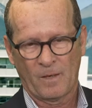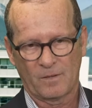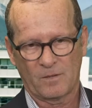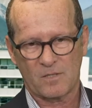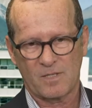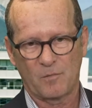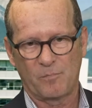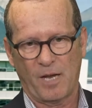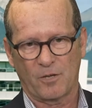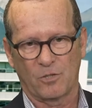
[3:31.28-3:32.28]
dans cette
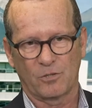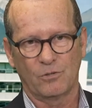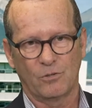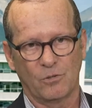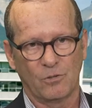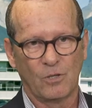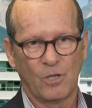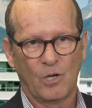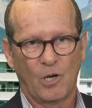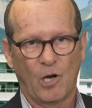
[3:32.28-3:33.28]
période euh,
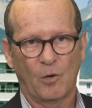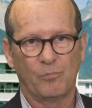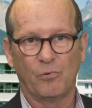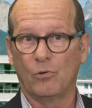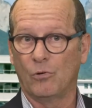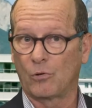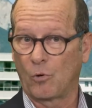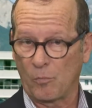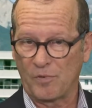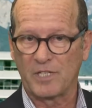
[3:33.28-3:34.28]
un peu
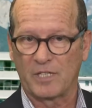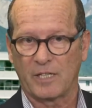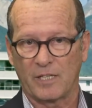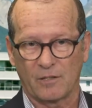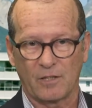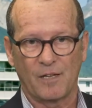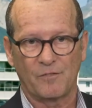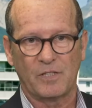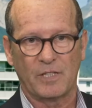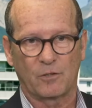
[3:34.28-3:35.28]
compliquée de la
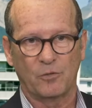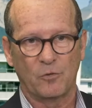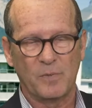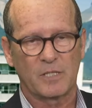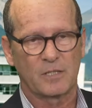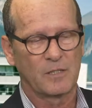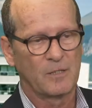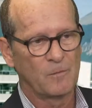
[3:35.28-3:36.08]
vie économique